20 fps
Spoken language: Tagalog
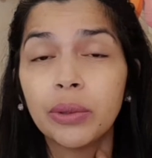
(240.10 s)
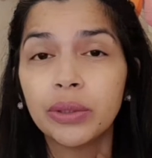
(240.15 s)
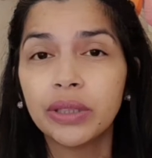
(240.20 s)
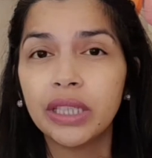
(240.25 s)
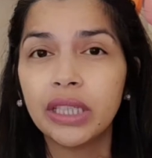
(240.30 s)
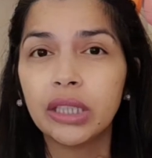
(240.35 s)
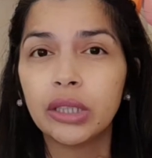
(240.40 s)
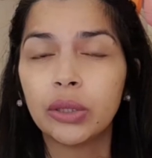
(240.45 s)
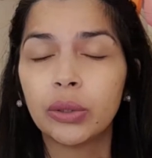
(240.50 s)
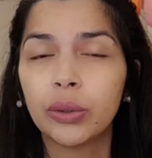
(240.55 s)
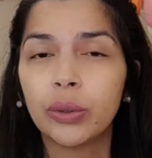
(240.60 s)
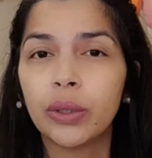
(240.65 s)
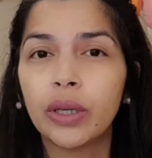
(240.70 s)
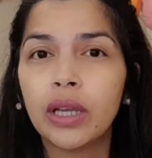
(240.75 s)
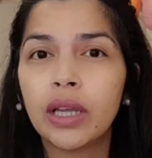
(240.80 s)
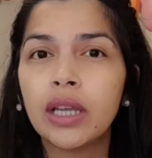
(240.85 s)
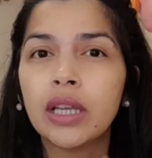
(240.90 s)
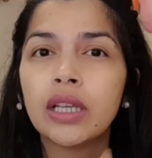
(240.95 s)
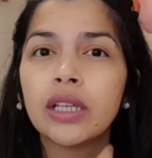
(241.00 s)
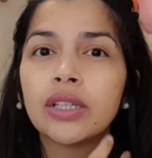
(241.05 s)
dito,
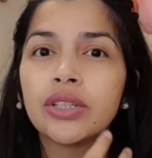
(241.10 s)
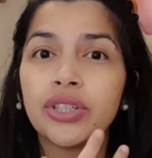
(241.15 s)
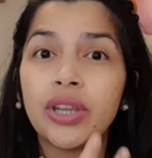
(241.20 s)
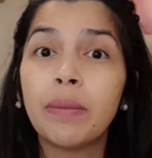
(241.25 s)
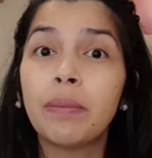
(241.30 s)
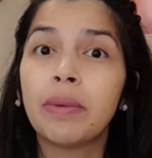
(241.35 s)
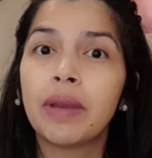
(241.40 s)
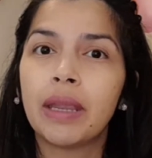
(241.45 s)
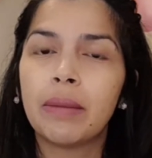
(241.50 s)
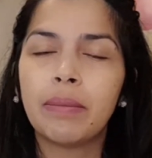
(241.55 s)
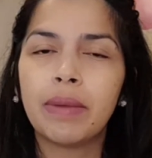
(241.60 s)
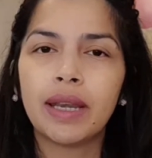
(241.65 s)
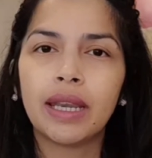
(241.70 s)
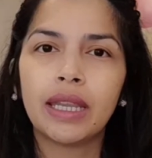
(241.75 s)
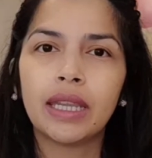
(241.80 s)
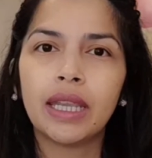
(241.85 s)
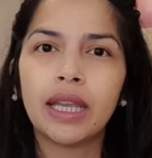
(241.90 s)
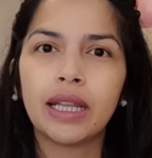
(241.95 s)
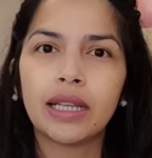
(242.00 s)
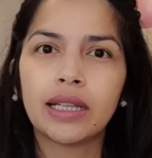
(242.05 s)
syempre iba na
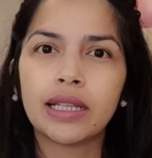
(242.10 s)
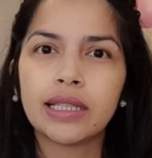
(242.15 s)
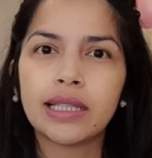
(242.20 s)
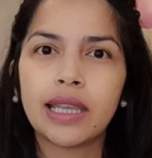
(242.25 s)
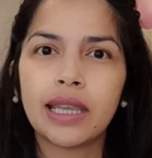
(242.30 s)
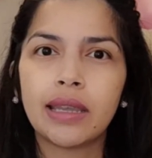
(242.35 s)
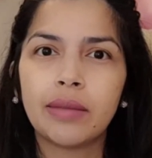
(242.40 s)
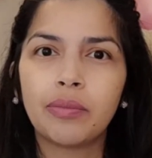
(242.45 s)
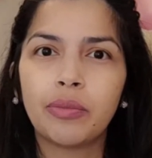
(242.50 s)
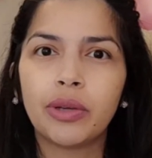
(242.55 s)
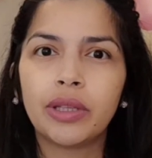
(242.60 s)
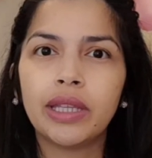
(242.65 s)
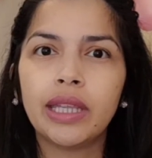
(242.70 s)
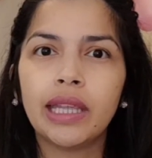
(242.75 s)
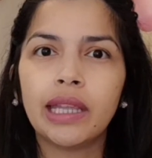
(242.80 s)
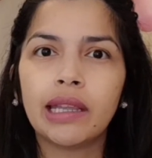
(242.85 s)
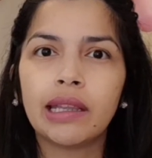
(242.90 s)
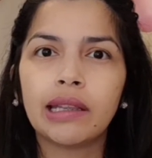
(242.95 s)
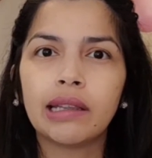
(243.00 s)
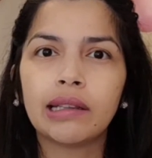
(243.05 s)
yan kasi
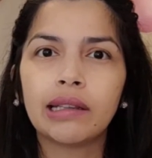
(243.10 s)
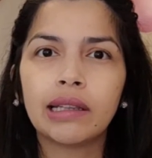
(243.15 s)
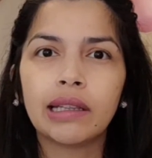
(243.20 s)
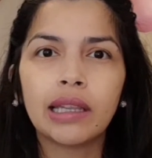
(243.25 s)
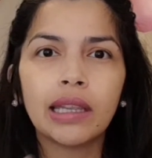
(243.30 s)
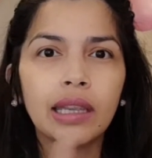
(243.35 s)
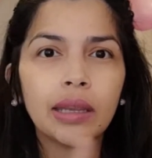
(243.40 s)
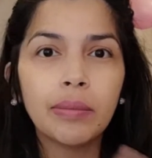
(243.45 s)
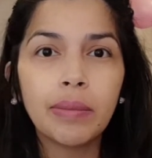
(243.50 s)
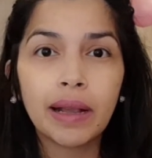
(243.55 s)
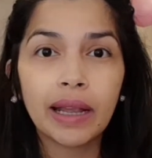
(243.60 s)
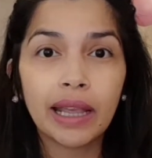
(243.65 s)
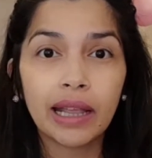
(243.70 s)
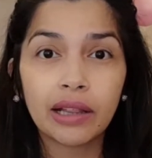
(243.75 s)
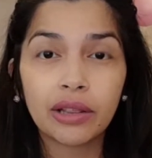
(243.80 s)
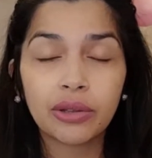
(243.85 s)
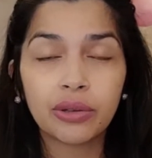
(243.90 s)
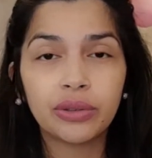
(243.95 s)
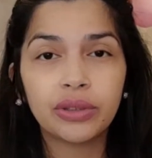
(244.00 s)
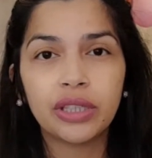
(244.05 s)
pwedeng ibang
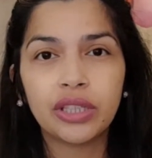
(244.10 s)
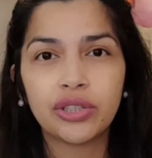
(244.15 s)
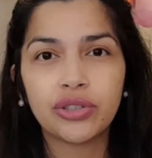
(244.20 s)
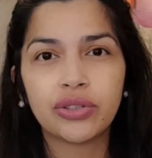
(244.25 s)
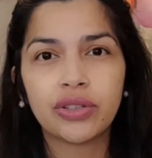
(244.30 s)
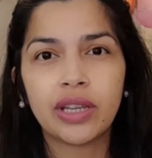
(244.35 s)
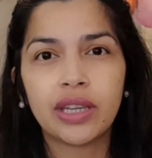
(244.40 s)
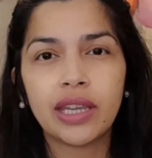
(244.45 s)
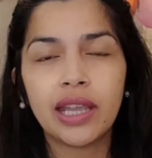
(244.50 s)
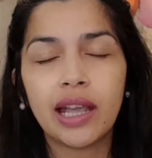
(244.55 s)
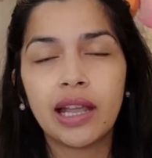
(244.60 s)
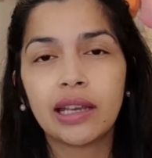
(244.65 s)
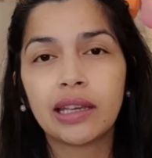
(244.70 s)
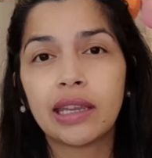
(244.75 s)
health condition na yan.